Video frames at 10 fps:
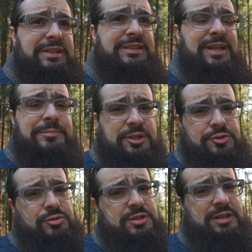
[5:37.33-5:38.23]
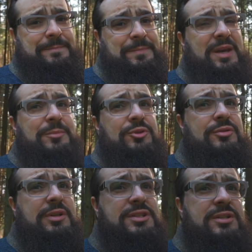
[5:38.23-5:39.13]
Нам так создали. Нам эту
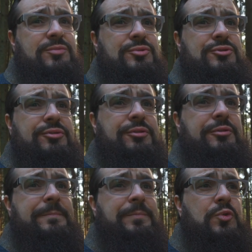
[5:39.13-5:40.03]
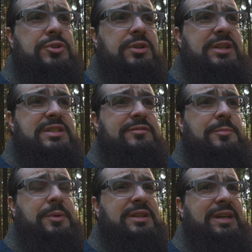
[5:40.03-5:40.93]
красивую историю очень красиво
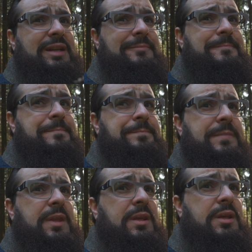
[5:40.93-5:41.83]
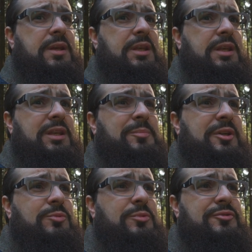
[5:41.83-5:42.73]
продали. И
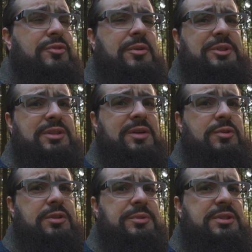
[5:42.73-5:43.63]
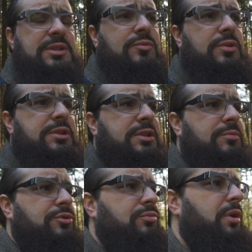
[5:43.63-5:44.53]
поэтому мы все время недовольны. Мы недовольны тем, что у